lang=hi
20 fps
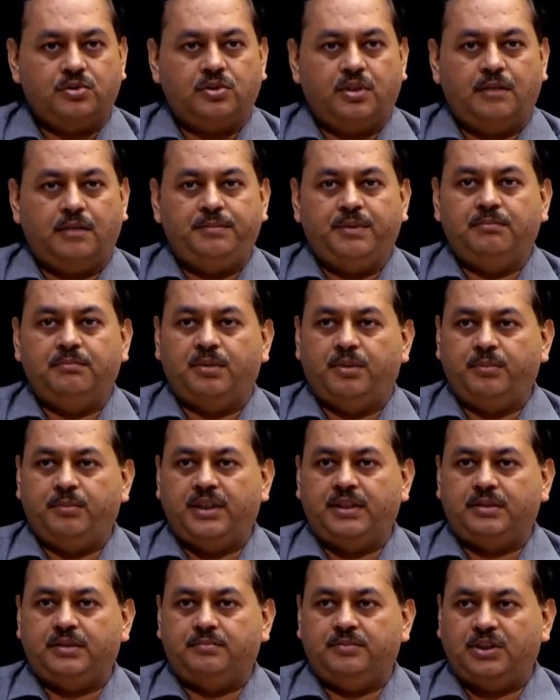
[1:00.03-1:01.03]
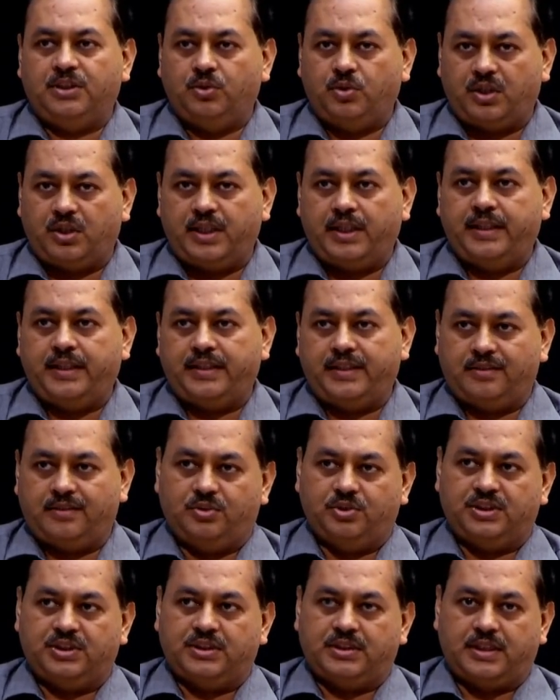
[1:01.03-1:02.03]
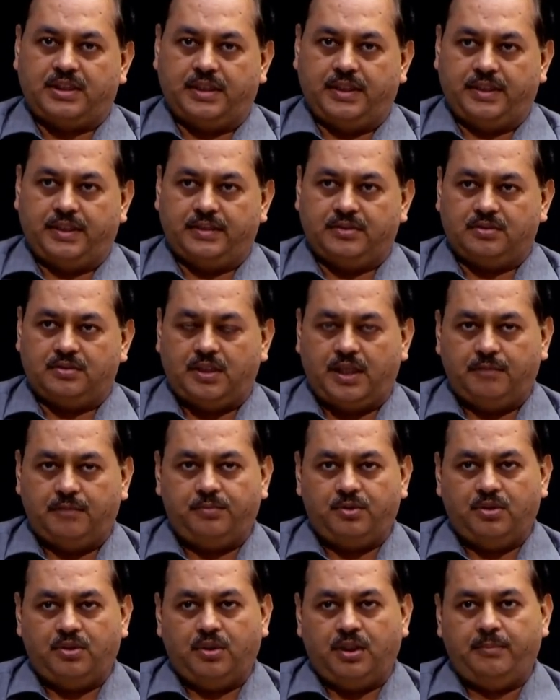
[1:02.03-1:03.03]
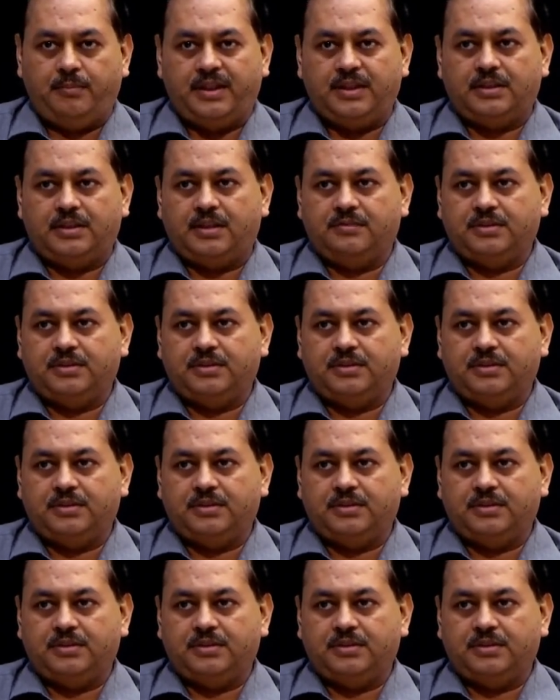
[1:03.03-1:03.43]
उसको आप इम्प्लीमेंट जरूर करने की कोशिश करेंगे सो आपको हमारी